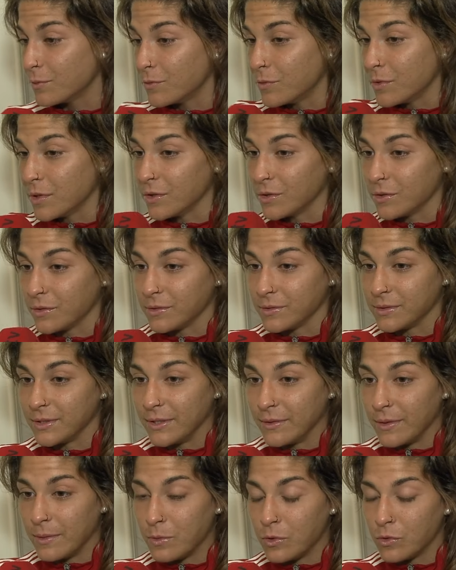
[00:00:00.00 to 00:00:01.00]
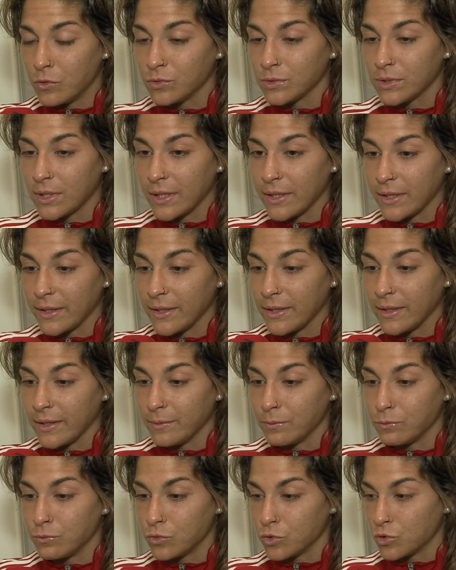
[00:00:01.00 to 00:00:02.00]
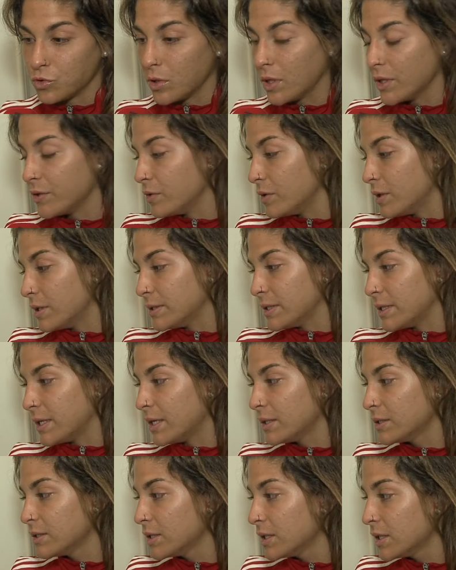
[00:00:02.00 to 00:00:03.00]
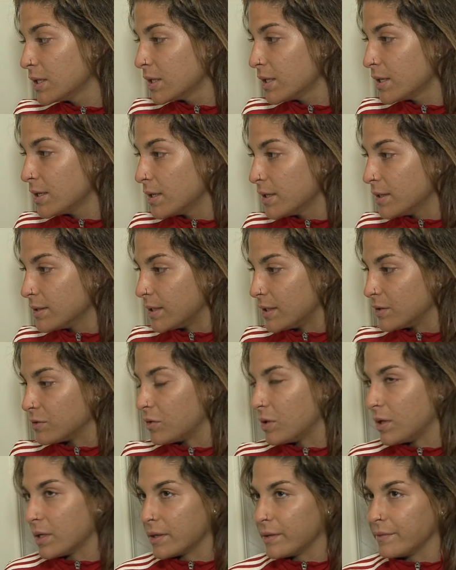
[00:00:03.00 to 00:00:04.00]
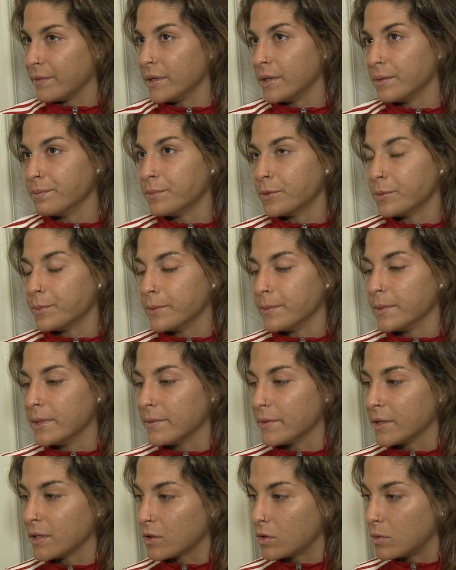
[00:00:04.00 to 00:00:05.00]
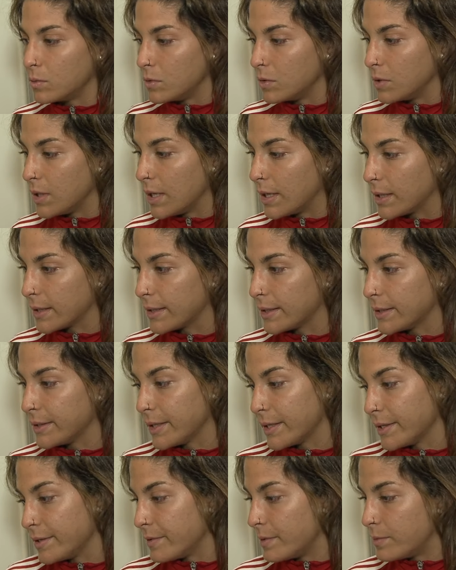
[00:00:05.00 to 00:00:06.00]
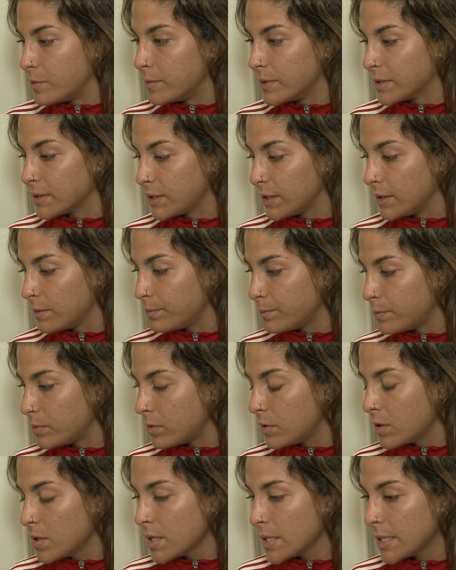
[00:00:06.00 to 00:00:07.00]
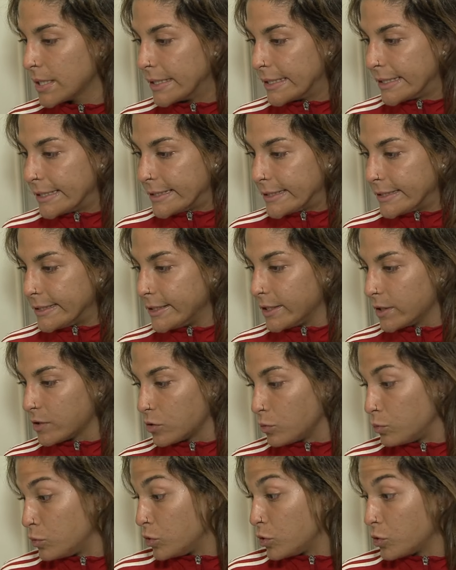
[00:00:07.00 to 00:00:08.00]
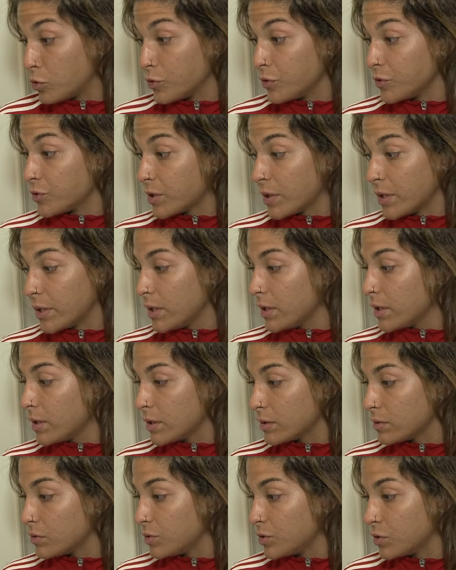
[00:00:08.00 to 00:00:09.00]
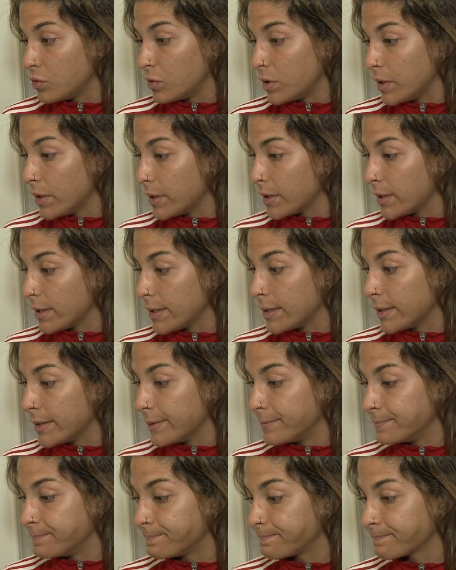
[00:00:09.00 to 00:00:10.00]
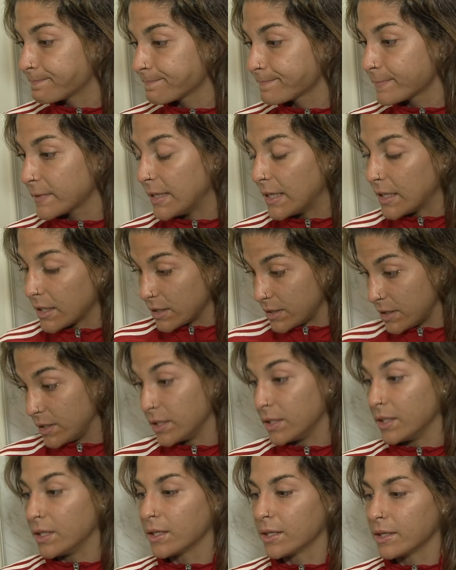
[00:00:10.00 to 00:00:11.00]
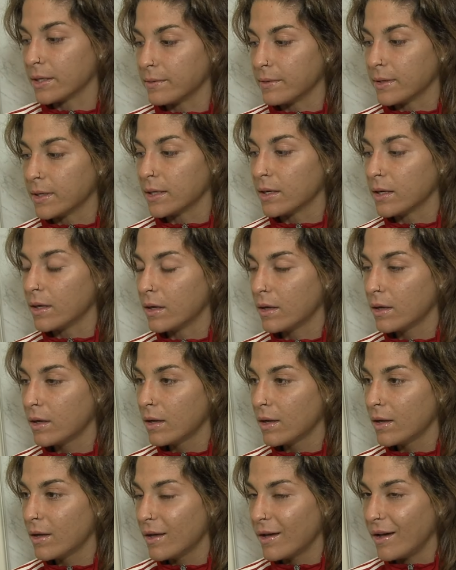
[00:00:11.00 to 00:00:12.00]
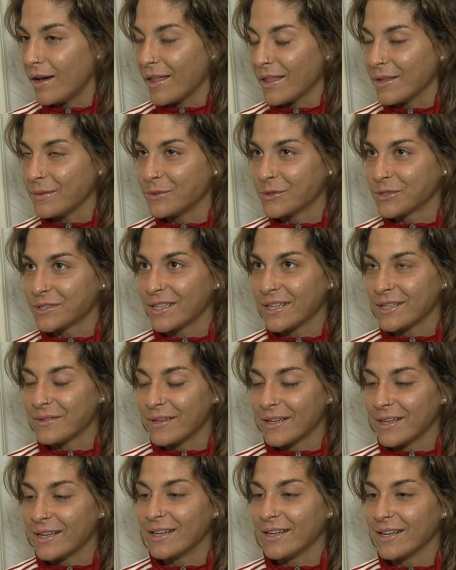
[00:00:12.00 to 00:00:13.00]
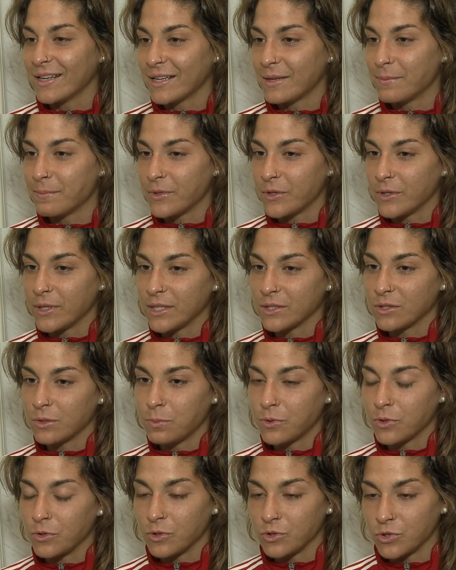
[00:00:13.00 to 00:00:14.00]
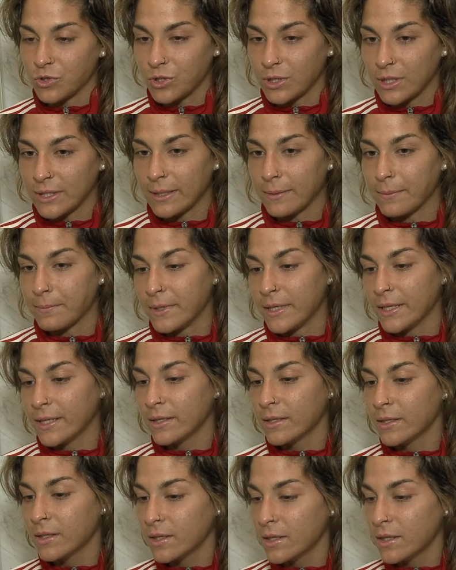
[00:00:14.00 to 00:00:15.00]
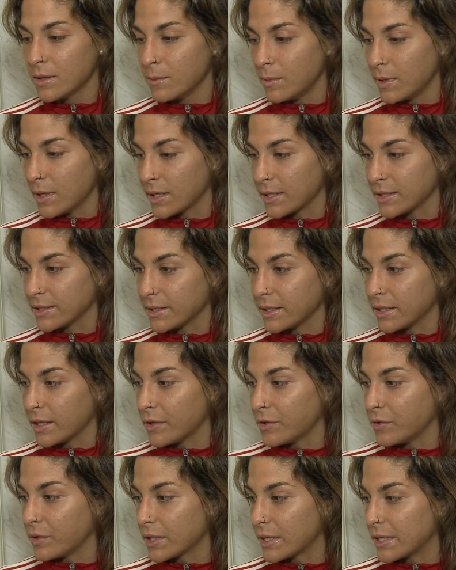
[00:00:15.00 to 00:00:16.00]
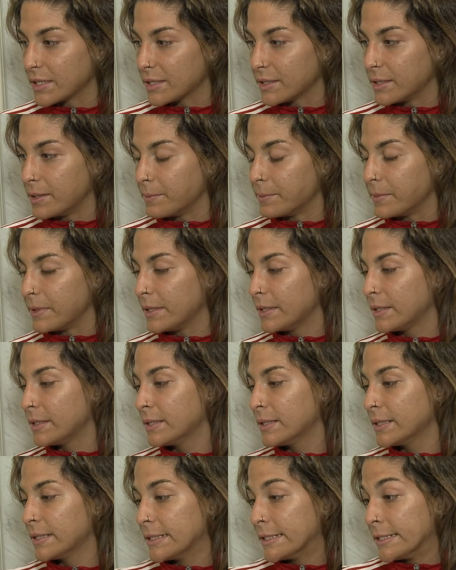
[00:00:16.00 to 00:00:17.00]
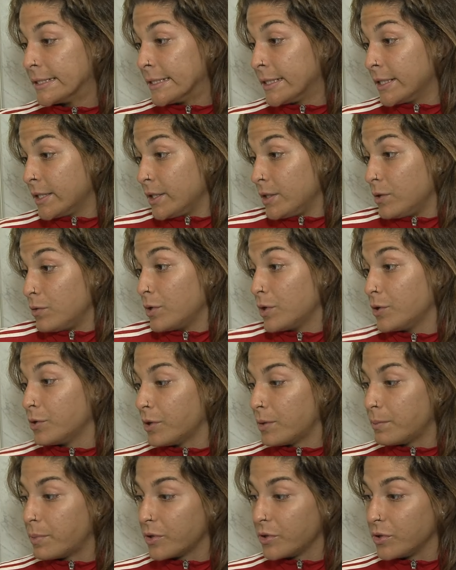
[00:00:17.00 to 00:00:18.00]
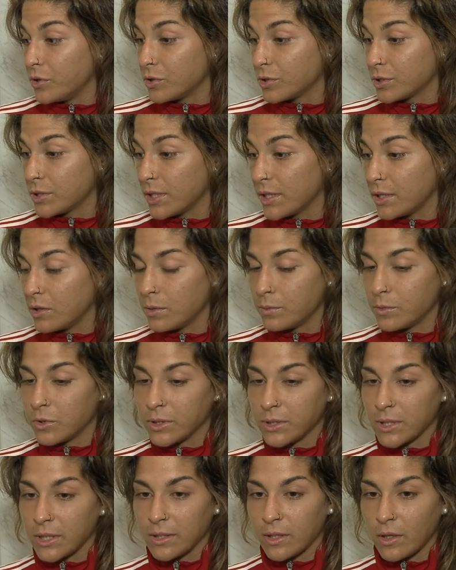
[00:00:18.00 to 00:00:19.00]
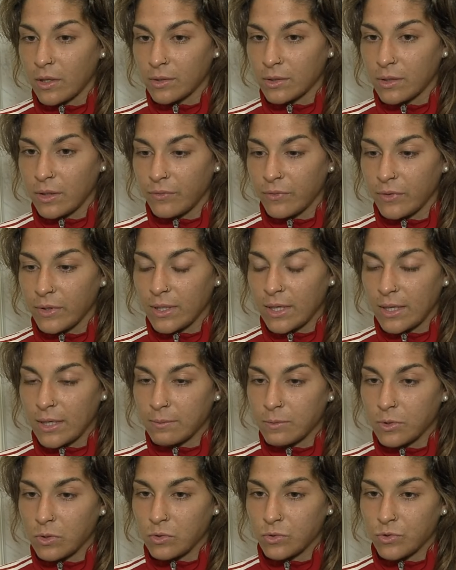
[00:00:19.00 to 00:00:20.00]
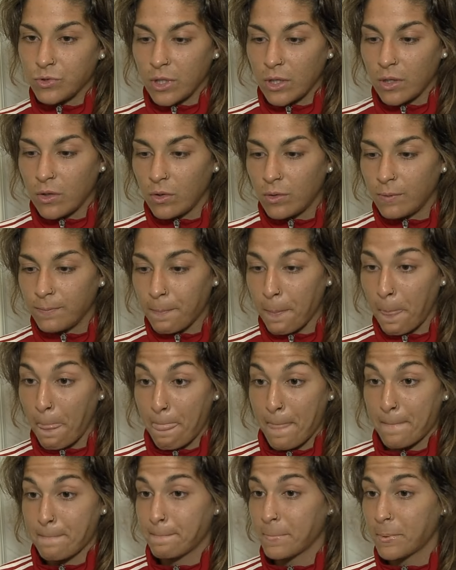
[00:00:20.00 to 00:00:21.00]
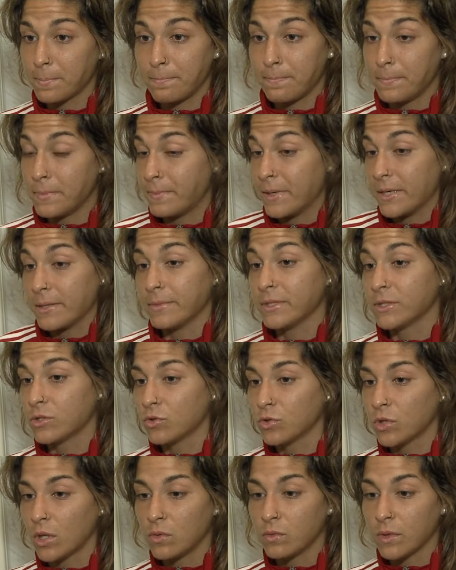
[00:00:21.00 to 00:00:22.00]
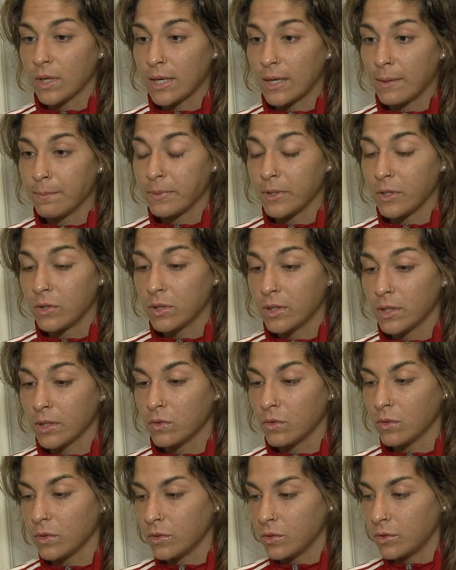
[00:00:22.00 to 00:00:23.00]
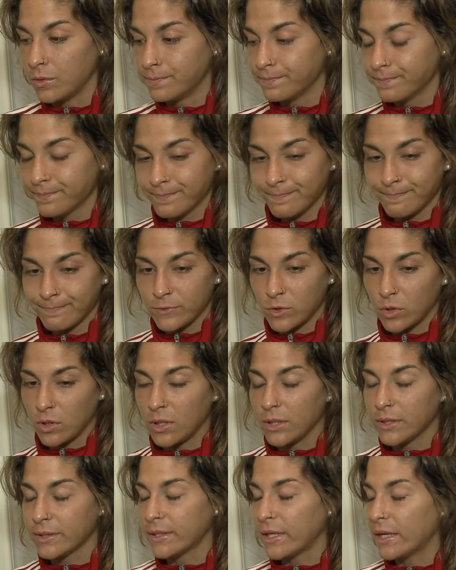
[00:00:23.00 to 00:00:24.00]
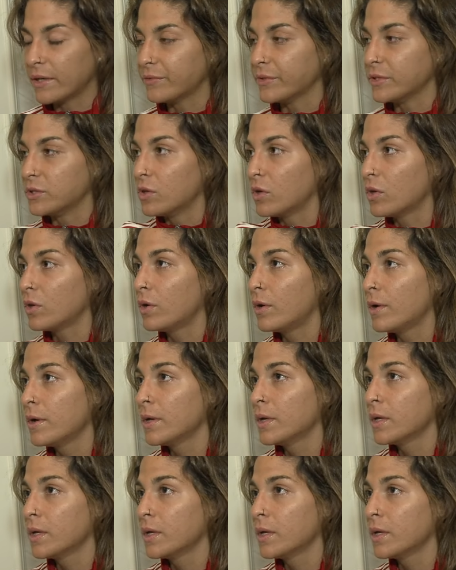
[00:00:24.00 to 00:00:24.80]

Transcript: Bueno, llevamos juntas desde muchos años atrás, tanto las que vienen por primera vez como las que ya llevamos más tiempo. Y estoy muy orgullosa de ellas, estoy segura de que las que siguen aquí van a, a demostrar y van a ganar campeonatos por nosotras también, las que se quedaron en casa también y bueno, no ha podido ser, lo hemos intentado hasta el final, hemos luchado, para mí son todas unas campeonas, incluido todo el staff y todo.